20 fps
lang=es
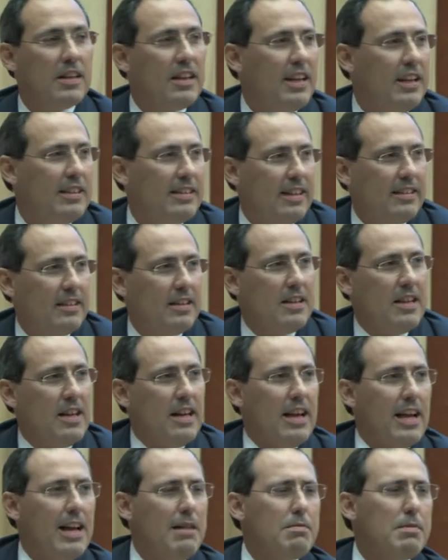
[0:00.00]
Y
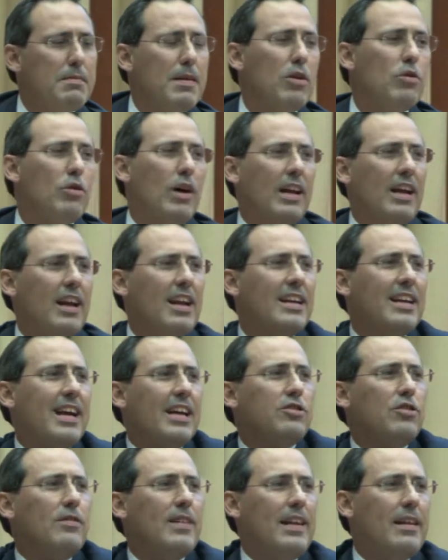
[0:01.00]
En primer lugar, es el
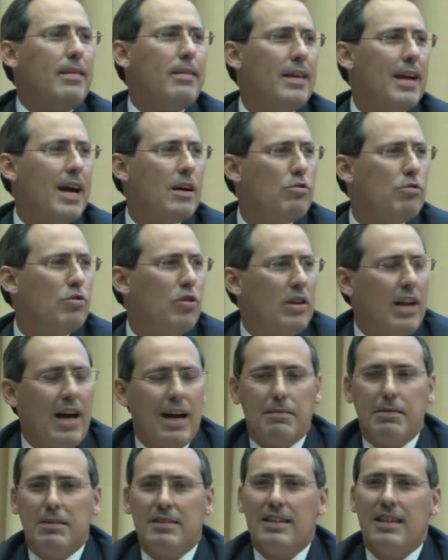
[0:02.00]
caso de CEACU con,
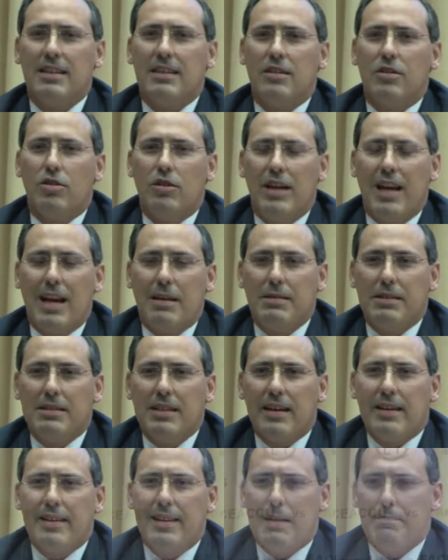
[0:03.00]
las arbitra... con el
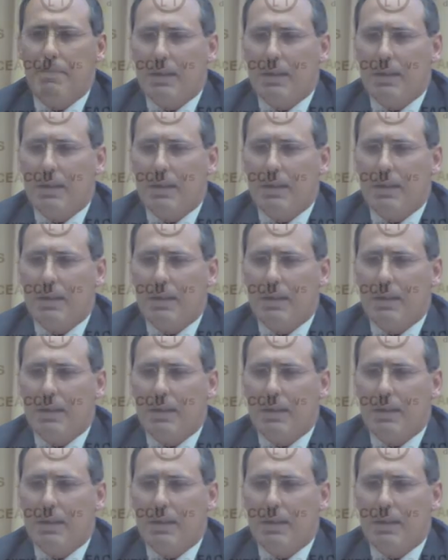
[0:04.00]
arbitraje de las